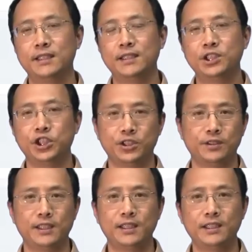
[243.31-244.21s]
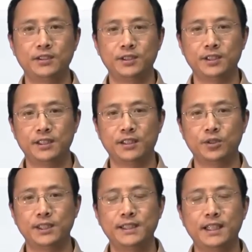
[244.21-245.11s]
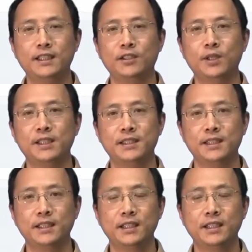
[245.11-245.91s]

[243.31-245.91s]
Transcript: 这时候呢，它就是叫做相等关系。